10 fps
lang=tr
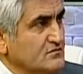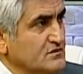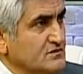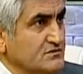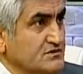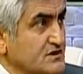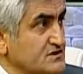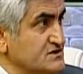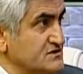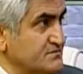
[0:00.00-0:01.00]
Dedim ki
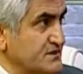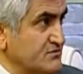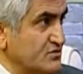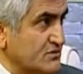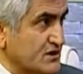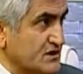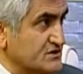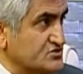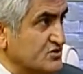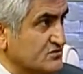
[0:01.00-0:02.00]
deneyeceğiz bilemiyorum
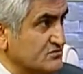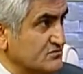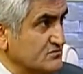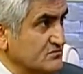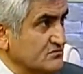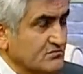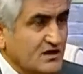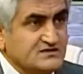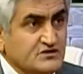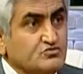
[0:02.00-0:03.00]
garantisi yok. Hı
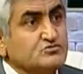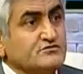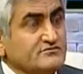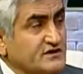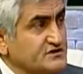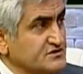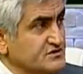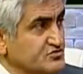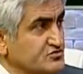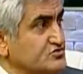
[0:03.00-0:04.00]
Bazen yüzde yüz
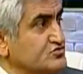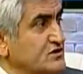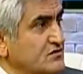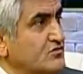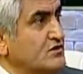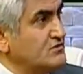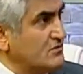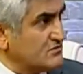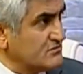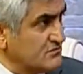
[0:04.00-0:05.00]
iyileştiririz yüzde şöyle hı. öyle
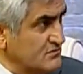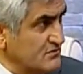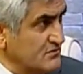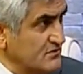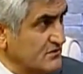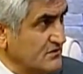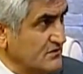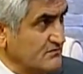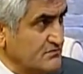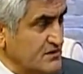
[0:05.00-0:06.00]
yok. Hı hı.
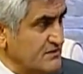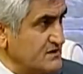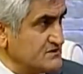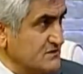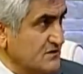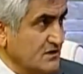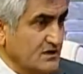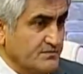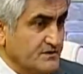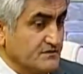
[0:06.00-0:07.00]
Bilemeyiz
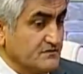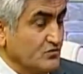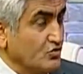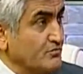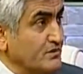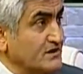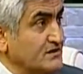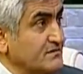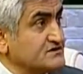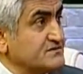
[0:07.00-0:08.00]
Allah bilir. Onun
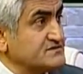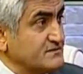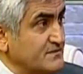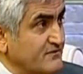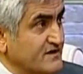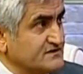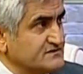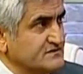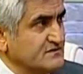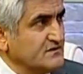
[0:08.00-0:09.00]
belki başka bir sebebi vardır.
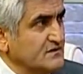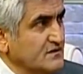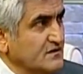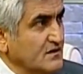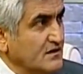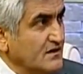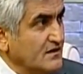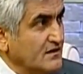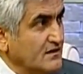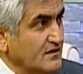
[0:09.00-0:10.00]
Tabii.
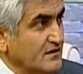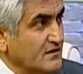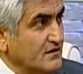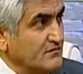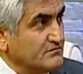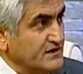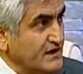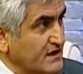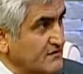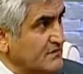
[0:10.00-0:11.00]

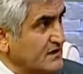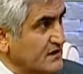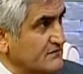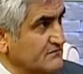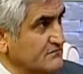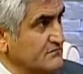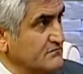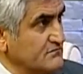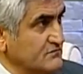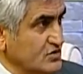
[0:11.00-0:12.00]
Deneyelim bakalım
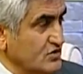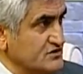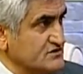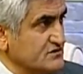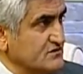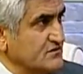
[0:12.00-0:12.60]
ne olacak.